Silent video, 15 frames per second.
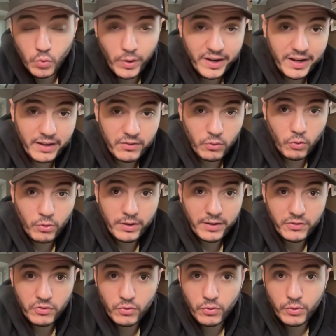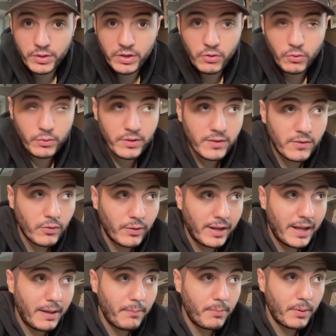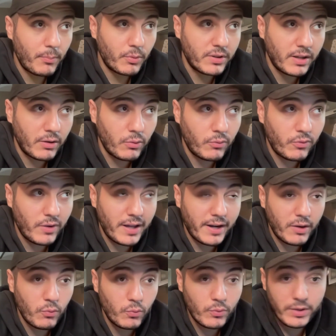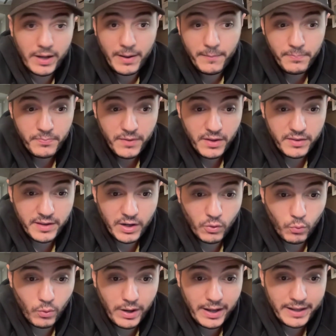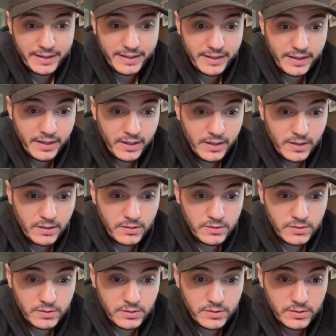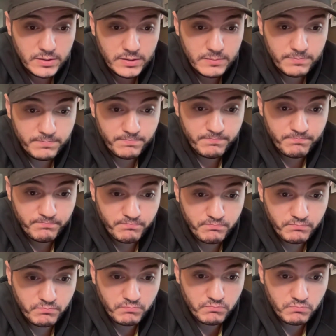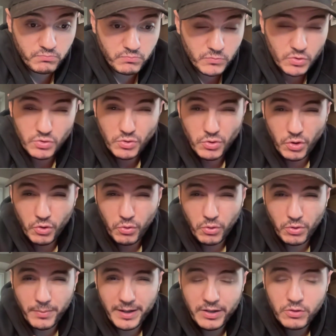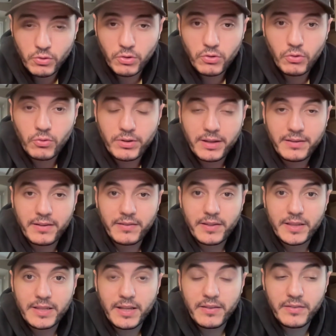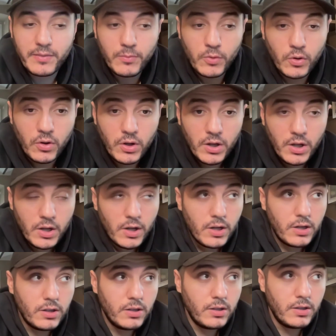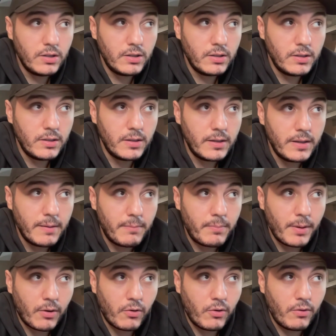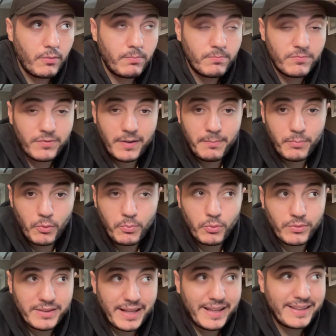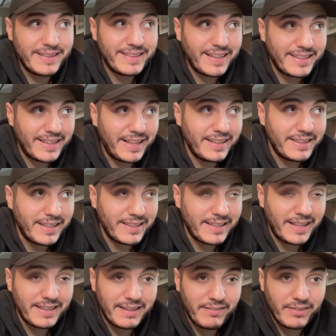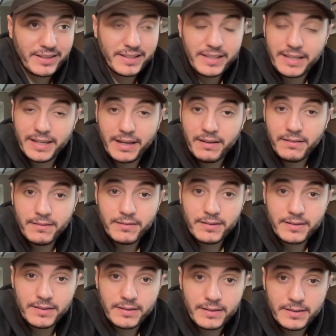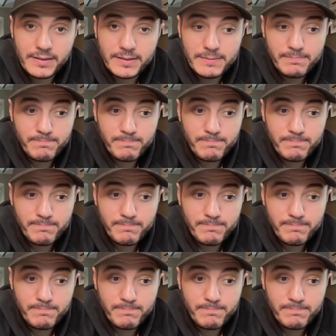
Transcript: due ca- occasioni con Inzola per poterlo fare, una delle quali, ehm, se non ricordo male, intorno all'87esimo, eh, però fa proprio tanta, tanta, tanta fatica eh,